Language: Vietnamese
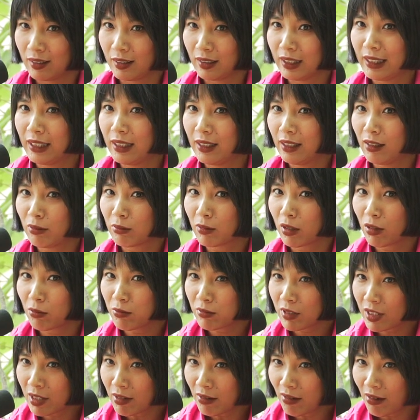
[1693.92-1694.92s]
đi Hồng
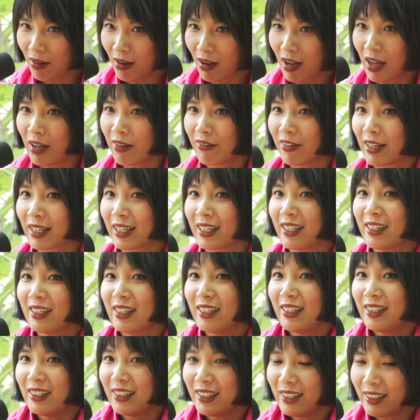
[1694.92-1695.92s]
Kông chưa và cái
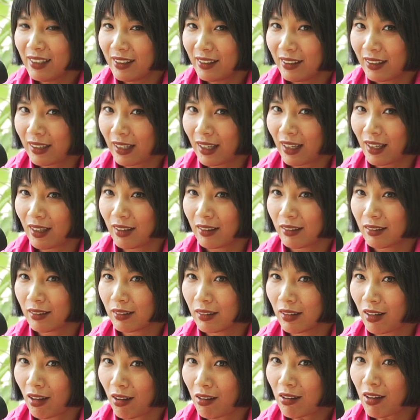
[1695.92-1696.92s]
cái cái, cái
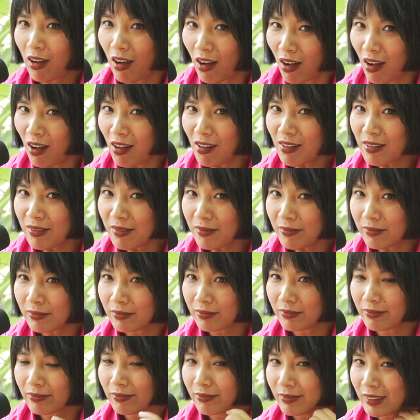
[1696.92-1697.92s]
nó có
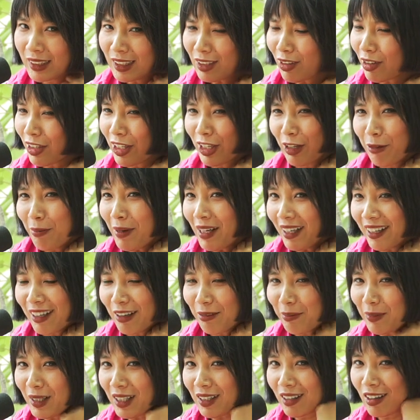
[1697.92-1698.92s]
chứ còn nếu mà
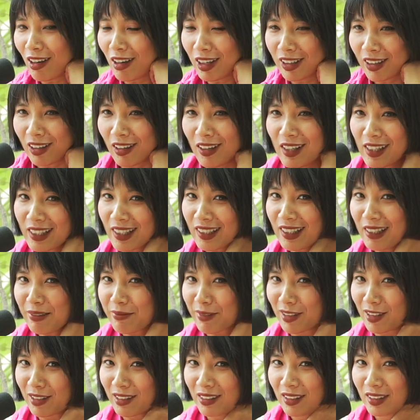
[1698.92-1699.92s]
nếu mà gọi nó là cái
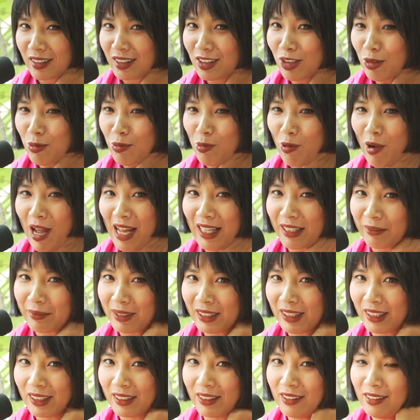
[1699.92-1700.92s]
cảm giác hướng trung hoa thì
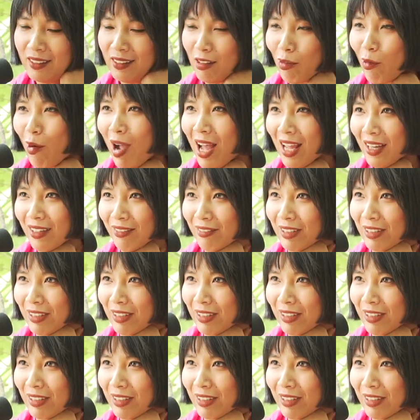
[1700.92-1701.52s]
mình thấy hơi oan